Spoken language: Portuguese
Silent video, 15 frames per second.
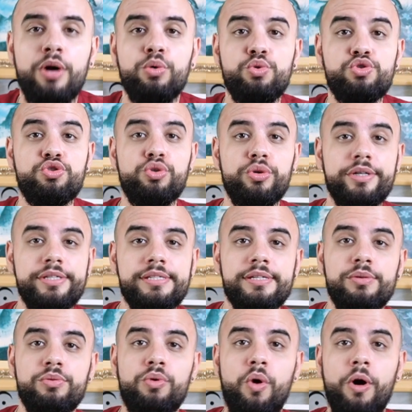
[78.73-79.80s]
Os dois
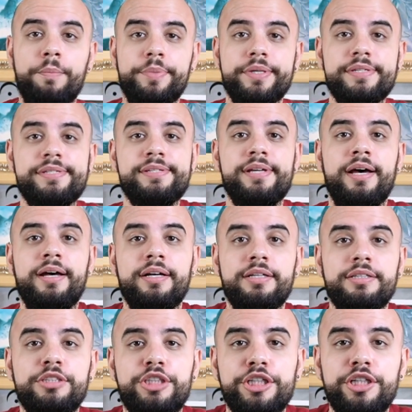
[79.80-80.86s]
são cópias
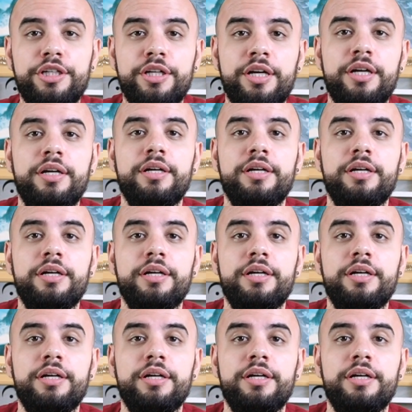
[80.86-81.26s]
de